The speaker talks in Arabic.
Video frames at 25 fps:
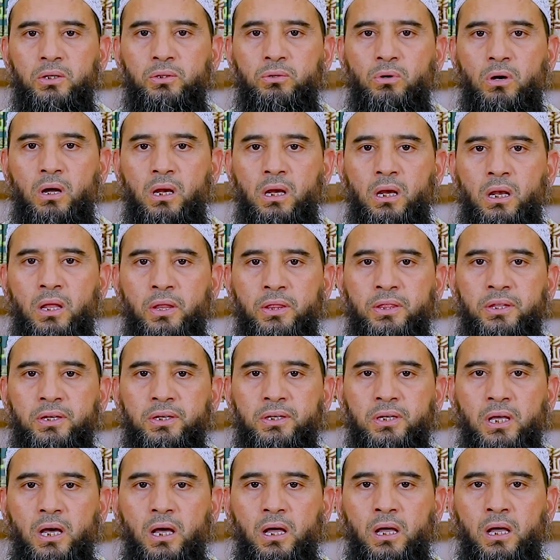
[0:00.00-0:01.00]
أيها
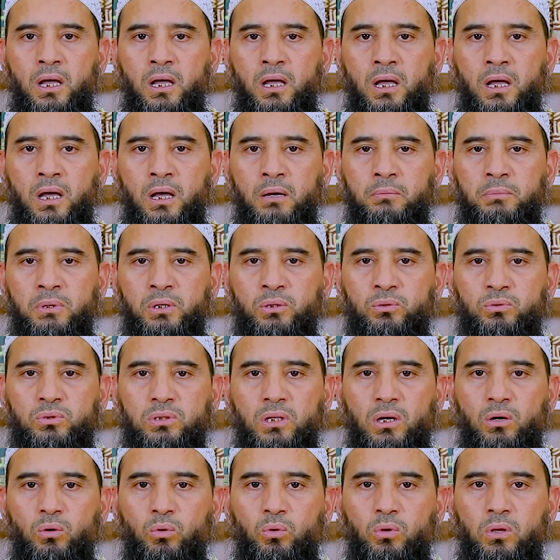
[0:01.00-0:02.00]
الذين آمنوا
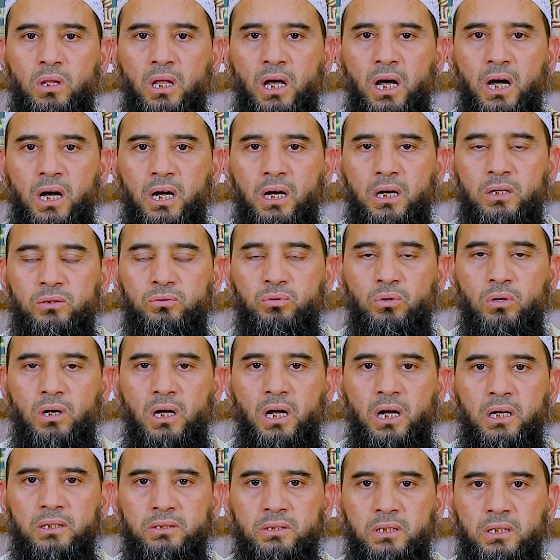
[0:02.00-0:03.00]
اتقوا الله حق
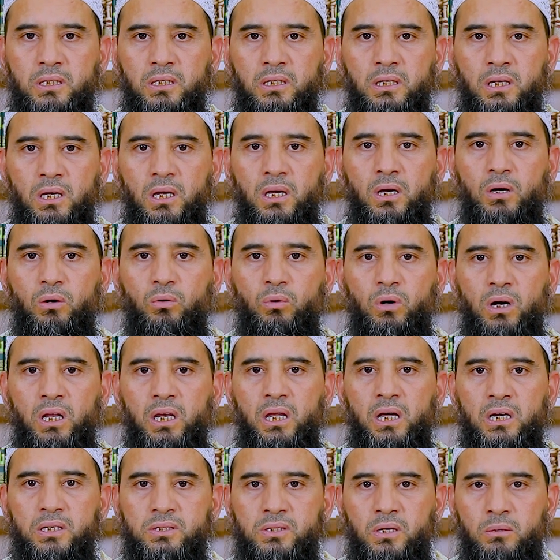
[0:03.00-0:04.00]
تقاته
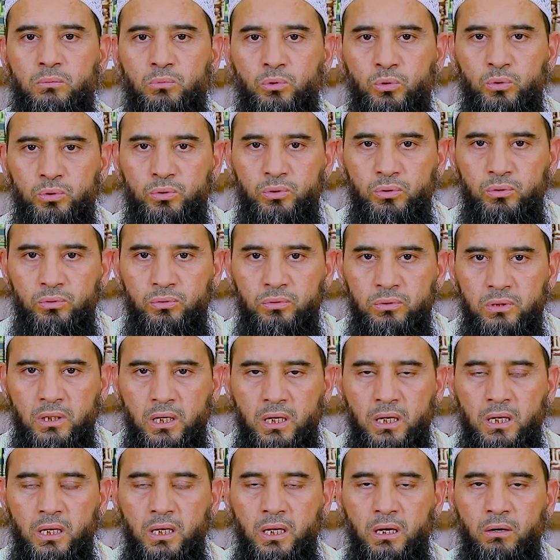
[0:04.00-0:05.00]
ولا تموتن
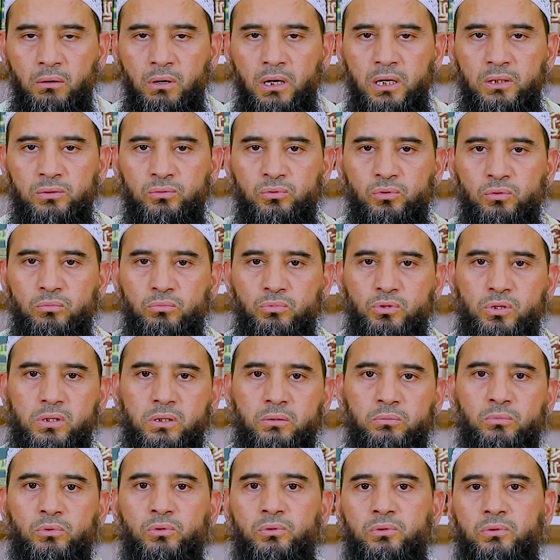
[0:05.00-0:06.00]
إلا وأنتم
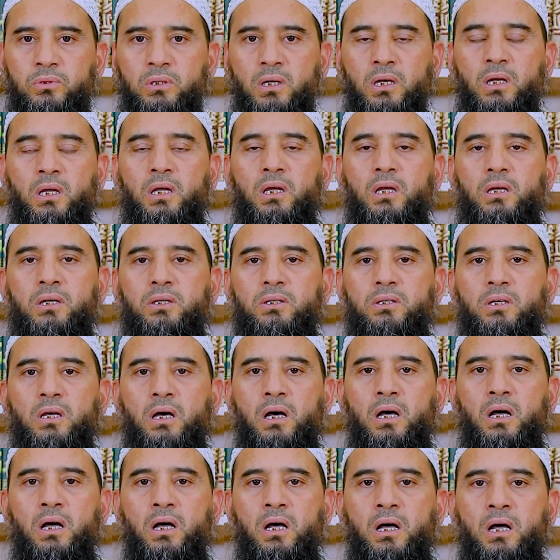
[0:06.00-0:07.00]
مسلمون
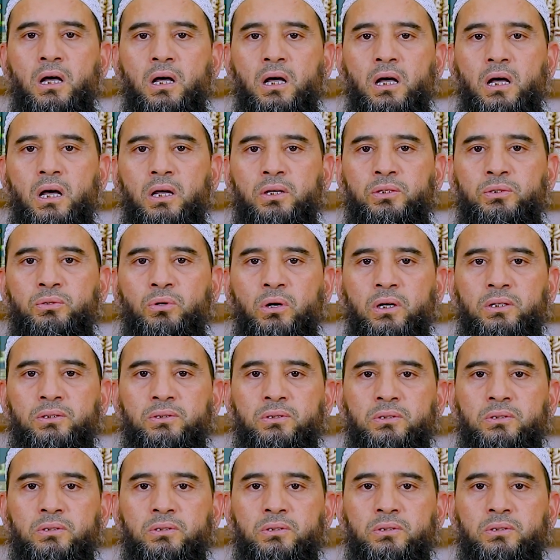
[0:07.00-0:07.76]
يا أيها